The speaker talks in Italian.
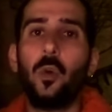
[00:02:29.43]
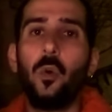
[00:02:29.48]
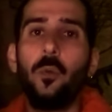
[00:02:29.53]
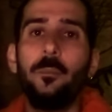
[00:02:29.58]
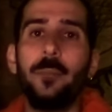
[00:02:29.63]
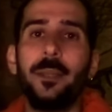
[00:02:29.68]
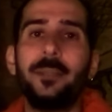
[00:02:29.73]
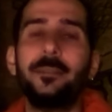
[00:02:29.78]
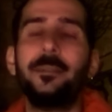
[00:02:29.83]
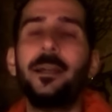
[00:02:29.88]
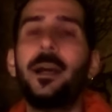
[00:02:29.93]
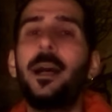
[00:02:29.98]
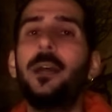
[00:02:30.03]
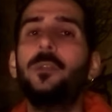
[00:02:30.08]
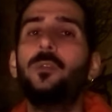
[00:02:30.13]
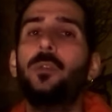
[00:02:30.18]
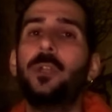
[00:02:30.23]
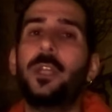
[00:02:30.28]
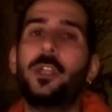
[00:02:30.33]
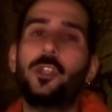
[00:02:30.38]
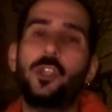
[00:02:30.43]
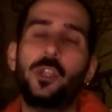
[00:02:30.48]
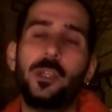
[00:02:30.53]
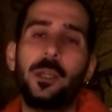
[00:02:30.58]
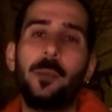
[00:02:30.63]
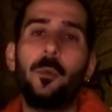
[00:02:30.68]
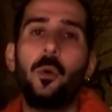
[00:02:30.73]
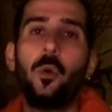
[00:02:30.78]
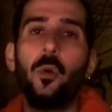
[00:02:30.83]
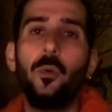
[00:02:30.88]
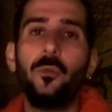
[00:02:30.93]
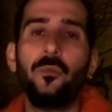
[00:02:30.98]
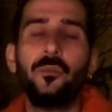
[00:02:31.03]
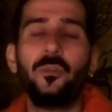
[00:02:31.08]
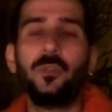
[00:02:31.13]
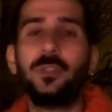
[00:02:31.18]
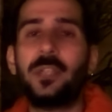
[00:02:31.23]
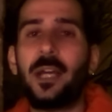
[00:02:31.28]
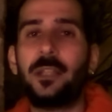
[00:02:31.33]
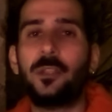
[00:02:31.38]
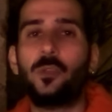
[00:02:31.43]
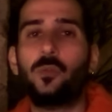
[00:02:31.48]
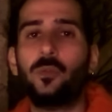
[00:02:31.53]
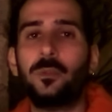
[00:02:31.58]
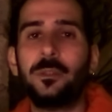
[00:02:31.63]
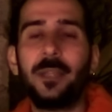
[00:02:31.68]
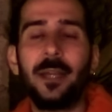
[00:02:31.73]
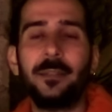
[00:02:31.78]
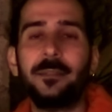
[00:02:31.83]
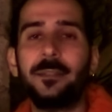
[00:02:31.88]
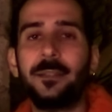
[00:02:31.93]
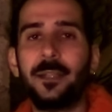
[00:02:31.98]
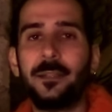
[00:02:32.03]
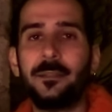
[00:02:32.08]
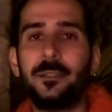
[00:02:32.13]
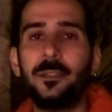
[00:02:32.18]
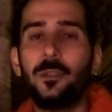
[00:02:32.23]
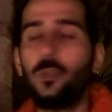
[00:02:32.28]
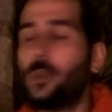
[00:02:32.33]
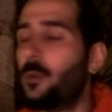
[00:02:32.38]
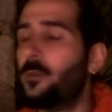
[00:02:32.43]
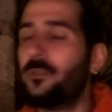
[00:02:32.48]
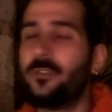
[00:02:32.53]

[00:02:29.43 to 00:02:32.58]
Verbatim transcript: commentato e che ci siamo confrontati su tanti tanti video,